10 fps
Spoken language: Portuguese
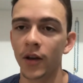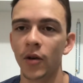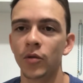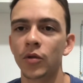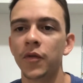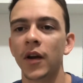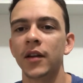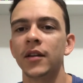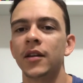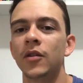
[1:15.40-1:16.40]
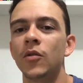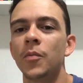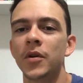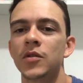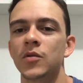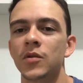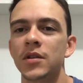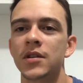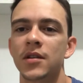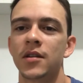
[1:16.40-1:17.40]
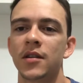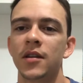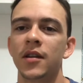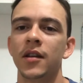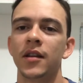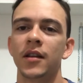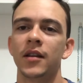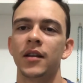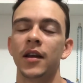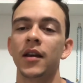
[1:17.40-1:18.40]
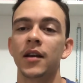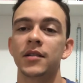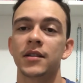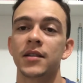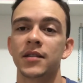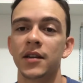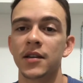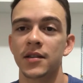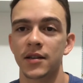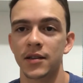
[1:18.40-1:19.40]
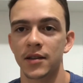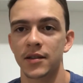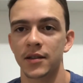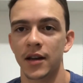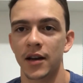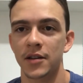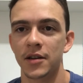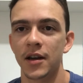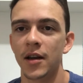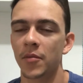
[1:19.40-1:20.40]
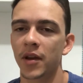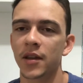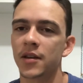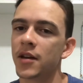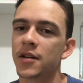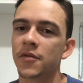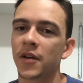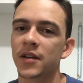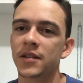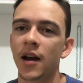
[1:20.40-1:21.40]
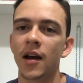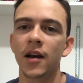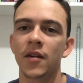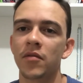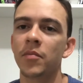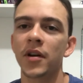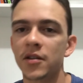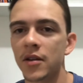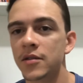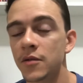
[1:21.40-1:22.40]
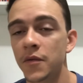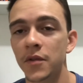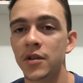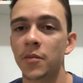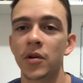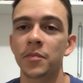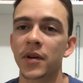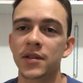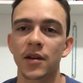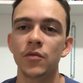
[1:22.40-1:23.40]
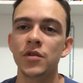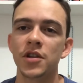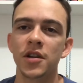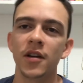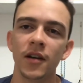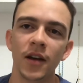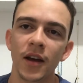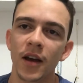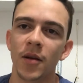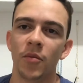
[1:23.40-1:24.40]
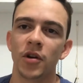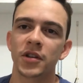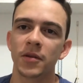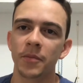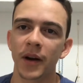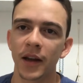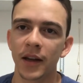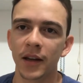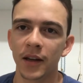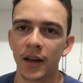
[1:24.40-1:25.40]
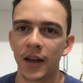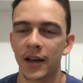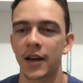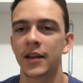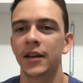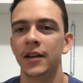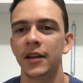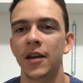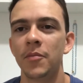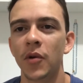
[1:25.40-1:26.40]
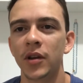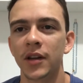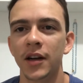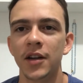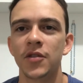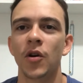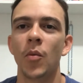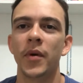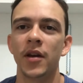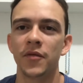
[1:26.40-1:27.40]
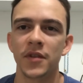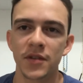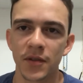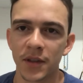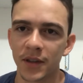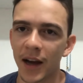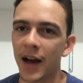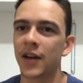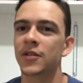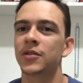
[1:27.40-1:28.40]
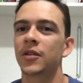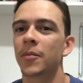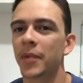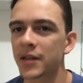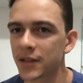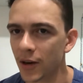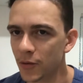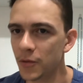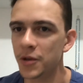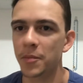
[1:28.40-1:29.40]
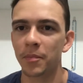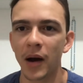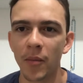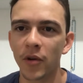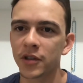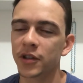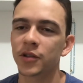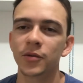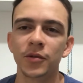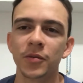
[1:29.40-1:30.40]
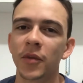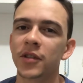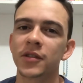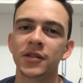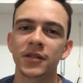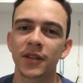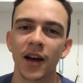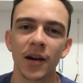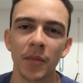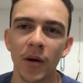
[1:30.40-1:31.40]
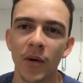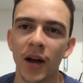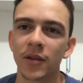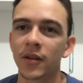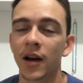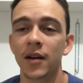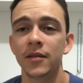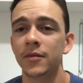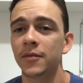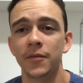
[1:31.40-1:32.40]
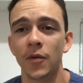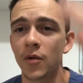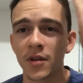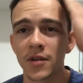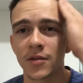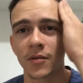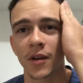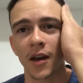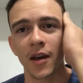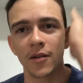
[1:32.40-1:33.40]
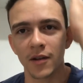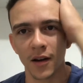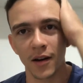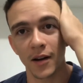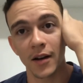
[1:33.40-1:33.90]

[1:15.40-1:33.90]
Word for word: eu estou falando aqui com pessoas que têm, que sentem essa necessidade. Porque tem gente que fala assim, ah, cara, vamos praticar exercício físico, você pode passar um dia mostrando para ele que aquilo ali é importante, qual é o benefício que dá, não sei o que pra saúde, pá, mostra estudo, mostra os caramba quatro, o cara, foda-se, não quero, cara.